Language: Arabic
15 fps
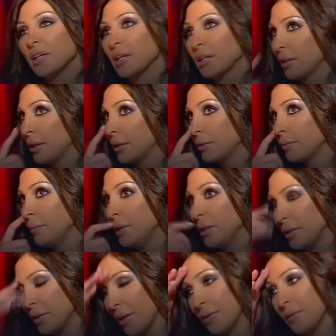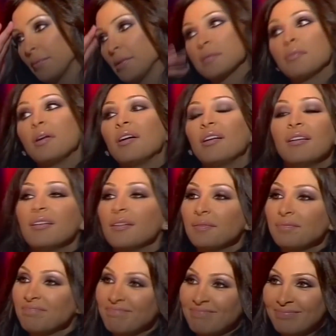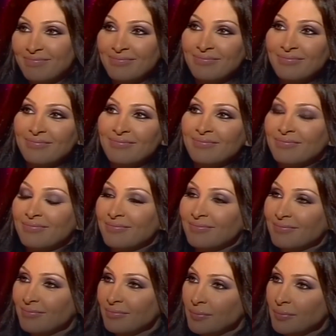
كنت قلت مين يعني بس ما عندك